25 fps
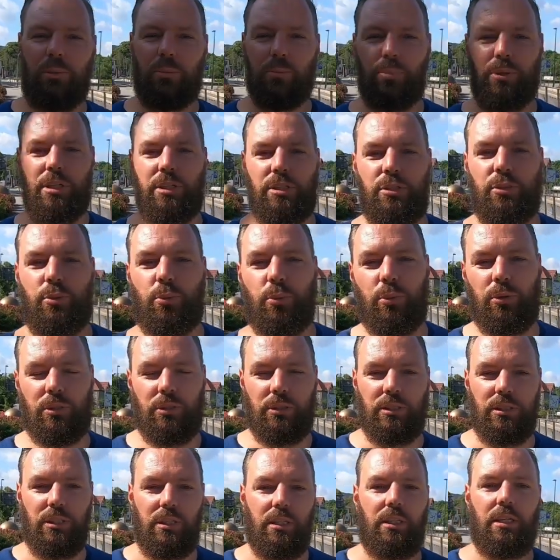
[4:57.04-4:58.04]

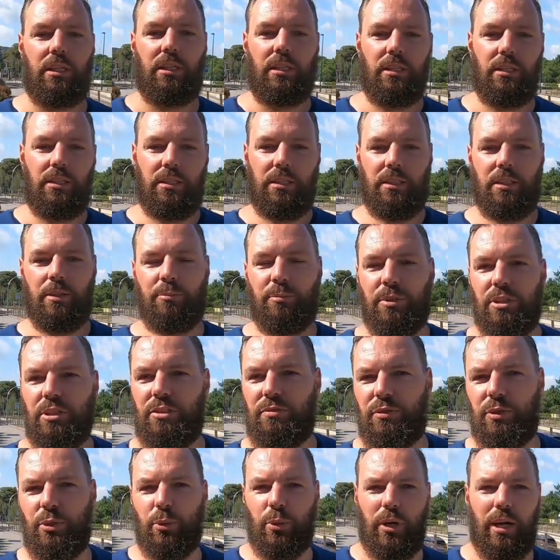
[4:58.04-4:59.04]
Impressionen ähm,
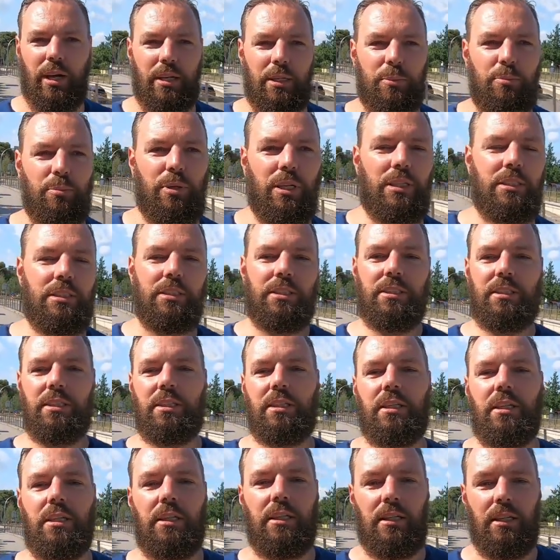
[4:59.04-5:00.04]
ins Video reingepackt.
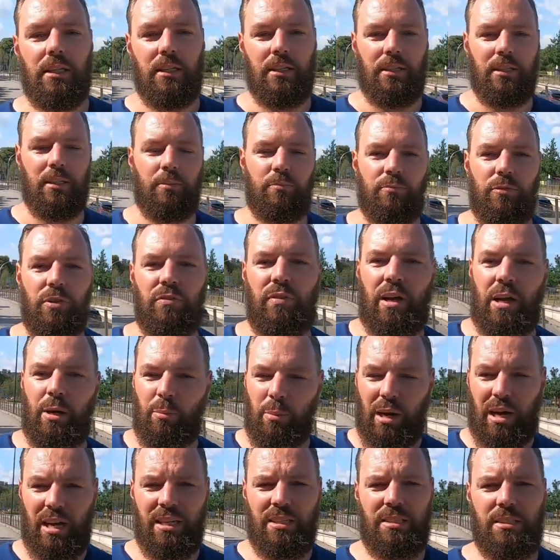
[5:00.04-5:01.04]
Ähm, wir waren
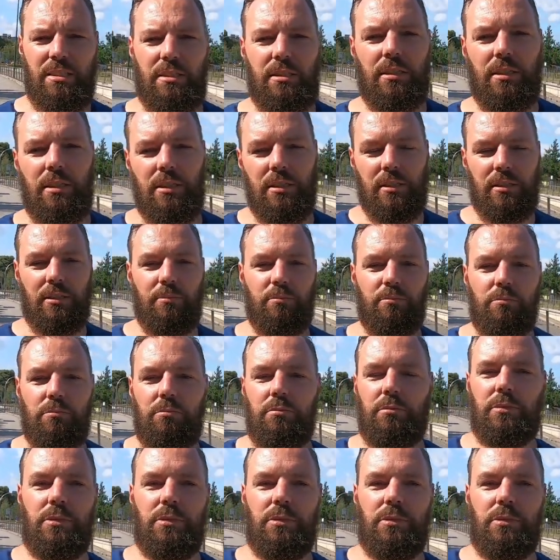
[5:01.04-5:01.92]
im Harz, ähm,